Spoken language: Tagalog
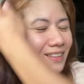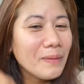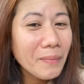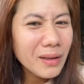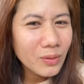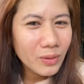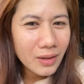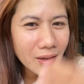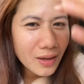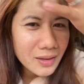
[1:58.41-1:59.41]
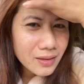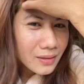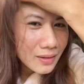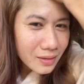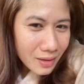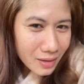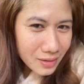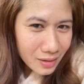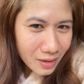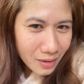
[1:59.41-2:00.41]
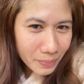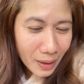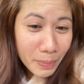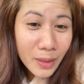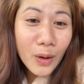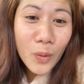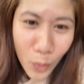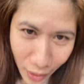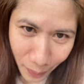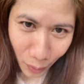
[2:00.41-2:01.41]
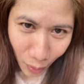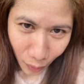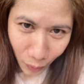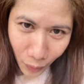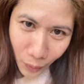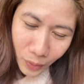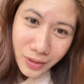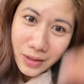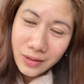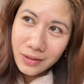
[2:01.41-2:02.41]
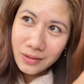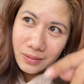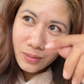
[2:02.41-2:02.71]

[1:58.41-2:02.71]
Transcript: Medyo na, kaya siya nagtutry kasi nga, nagkulay po ako. Just